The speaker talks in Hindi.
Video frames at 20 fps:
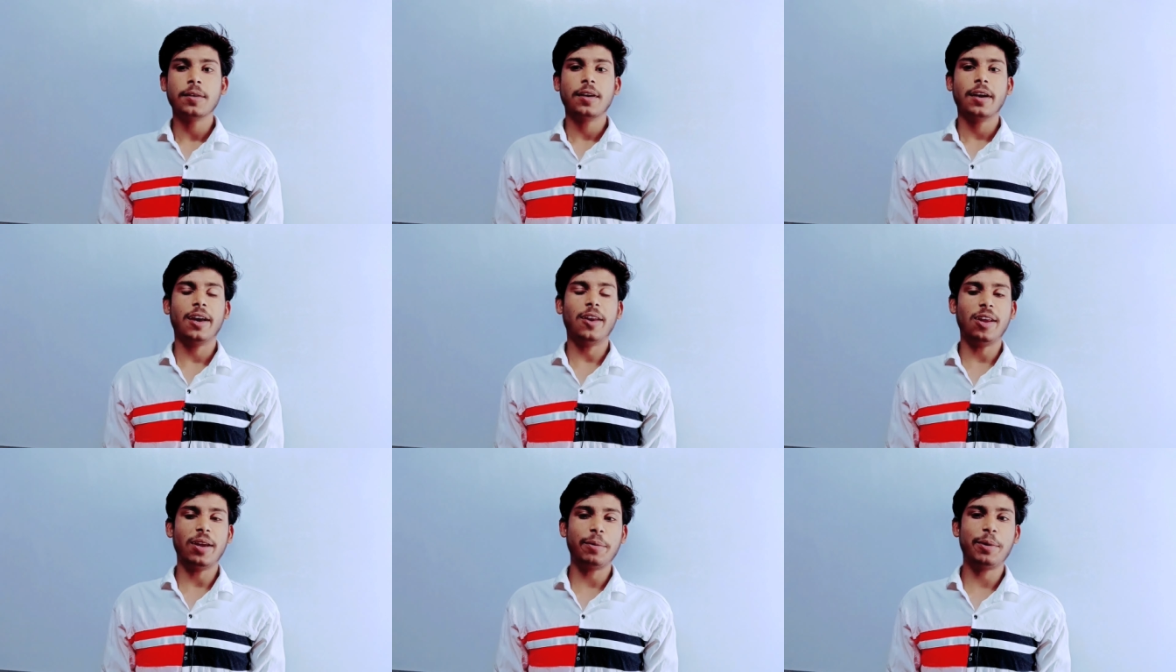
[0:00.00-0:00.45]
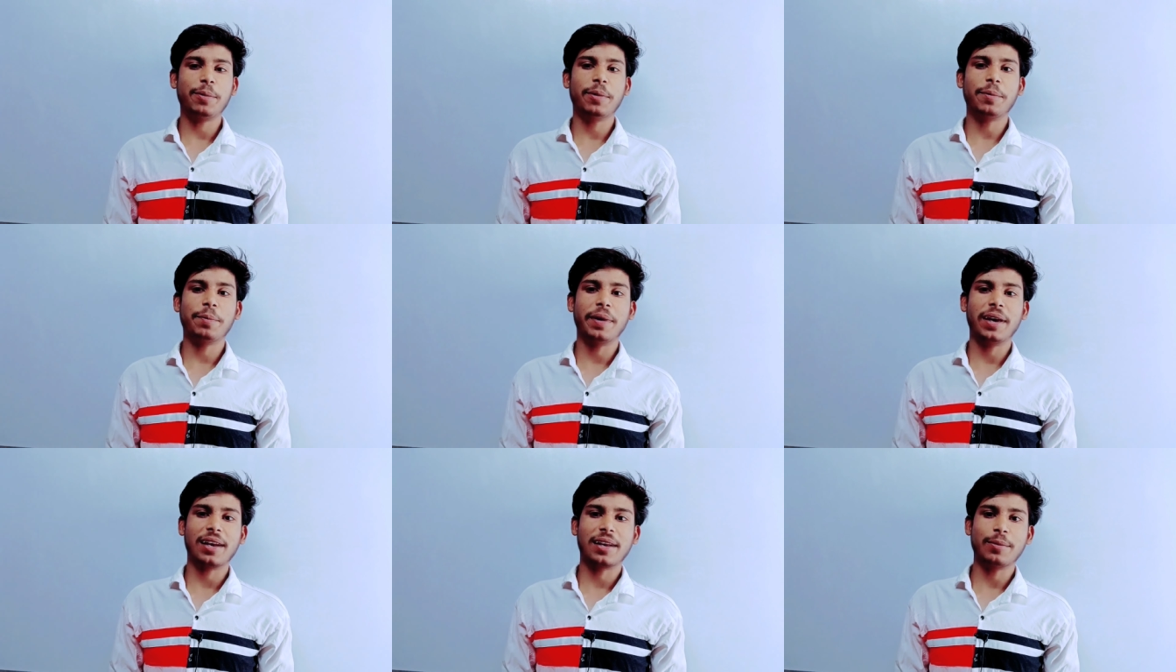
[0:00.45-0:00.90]
हेलो एवरीवन
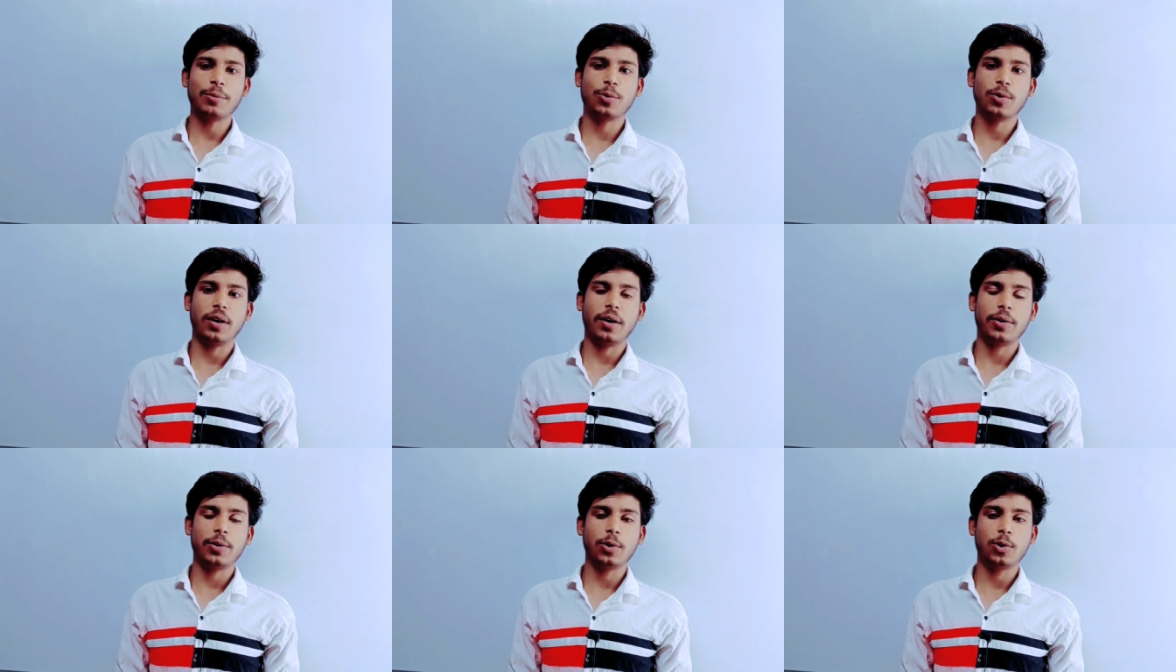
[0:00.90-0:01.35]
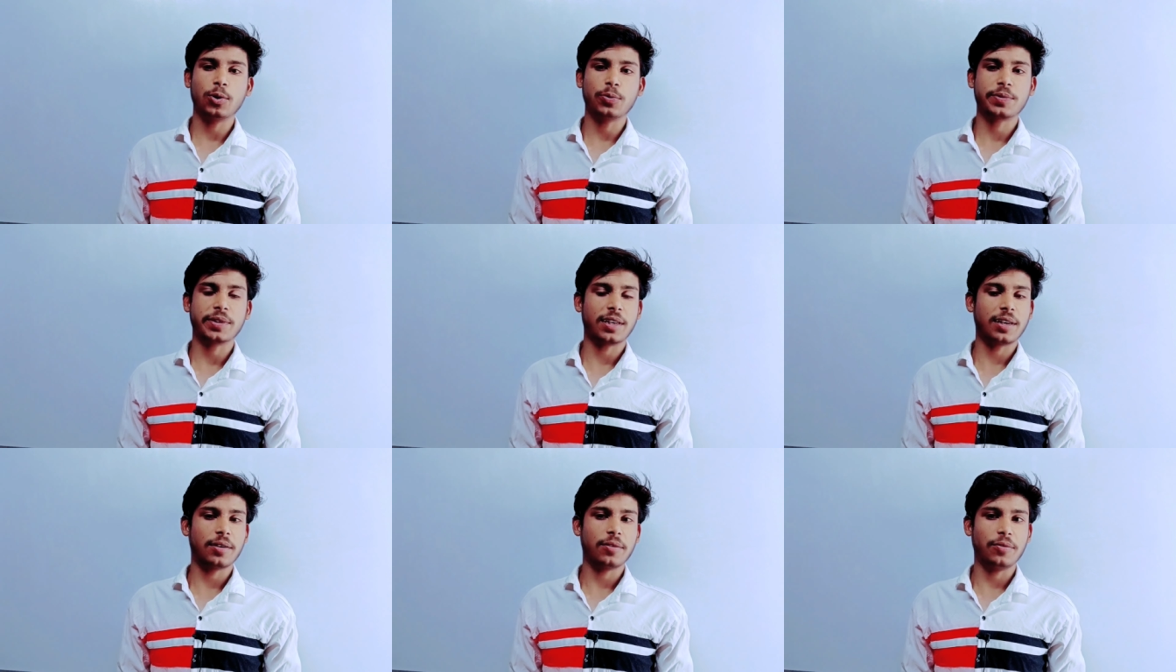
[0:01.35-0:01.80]
वेलकम टू आवर यूट्यूब
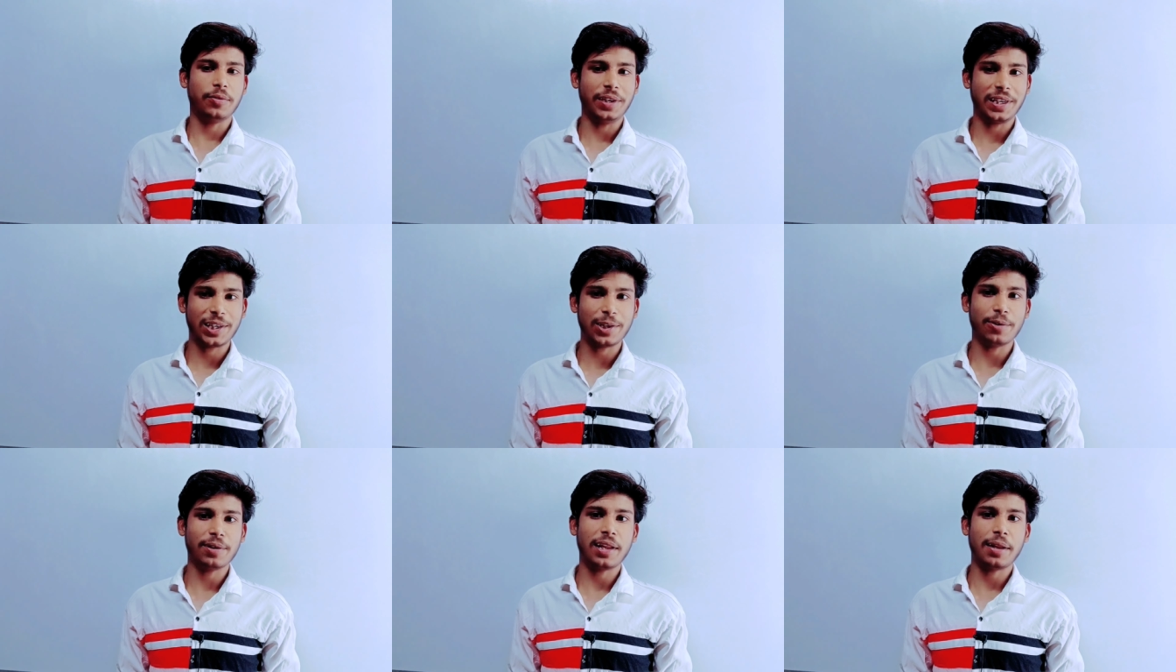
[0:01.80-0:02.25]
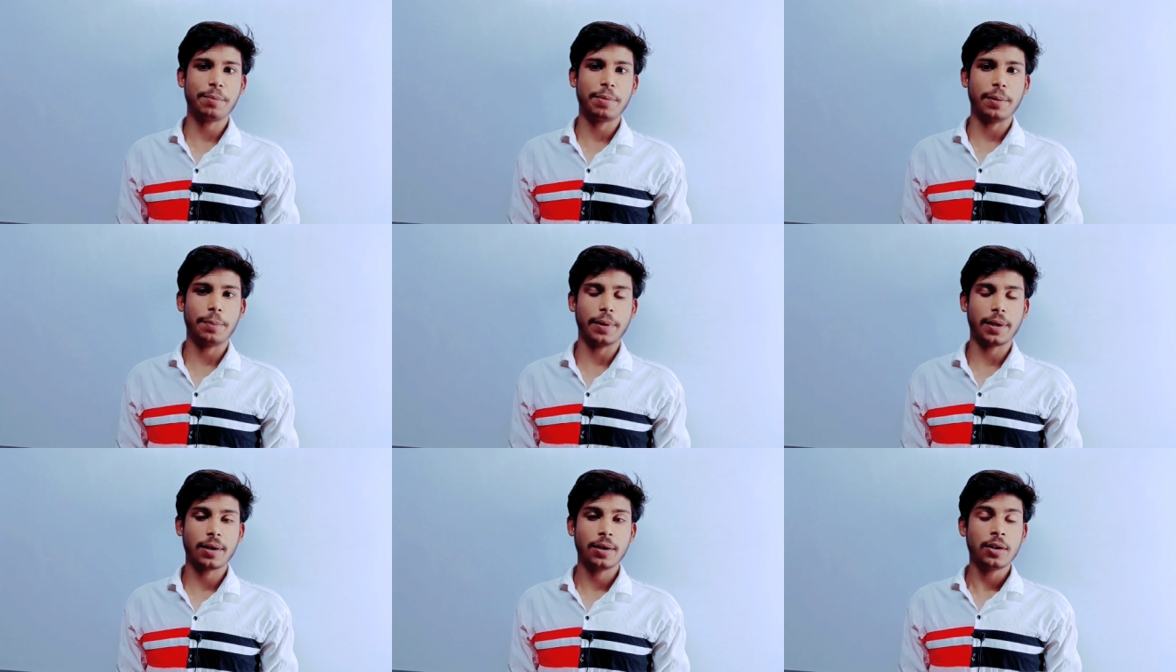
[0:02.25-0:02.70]
चैनल वीके ऑनलाइन
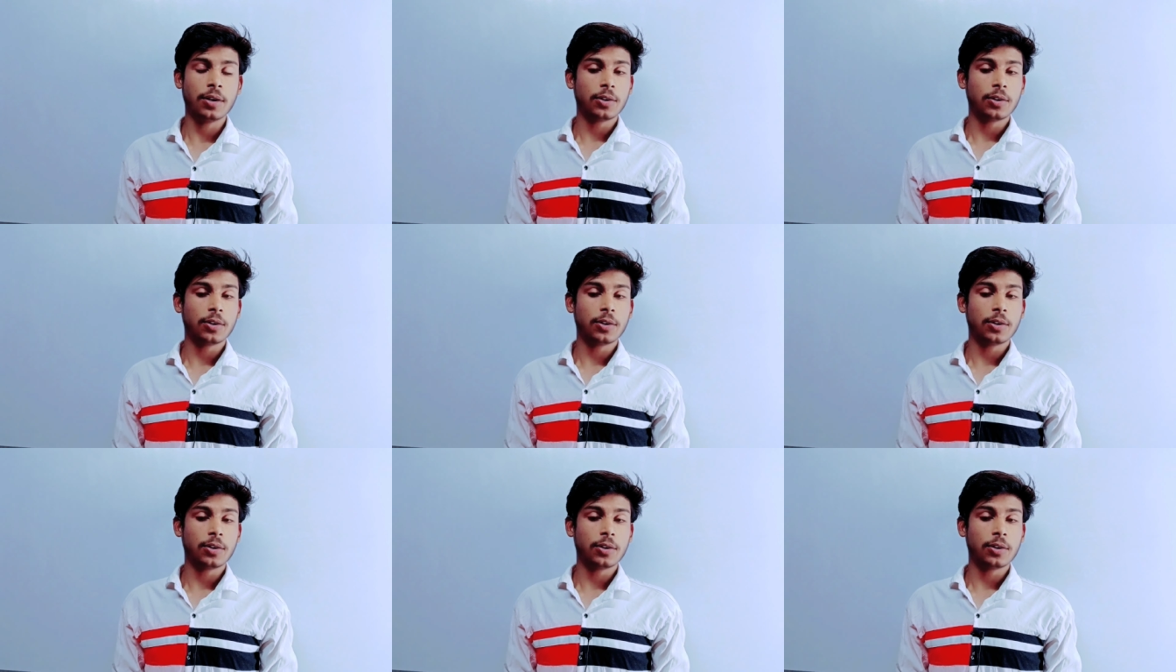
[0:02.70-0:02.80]
पेपर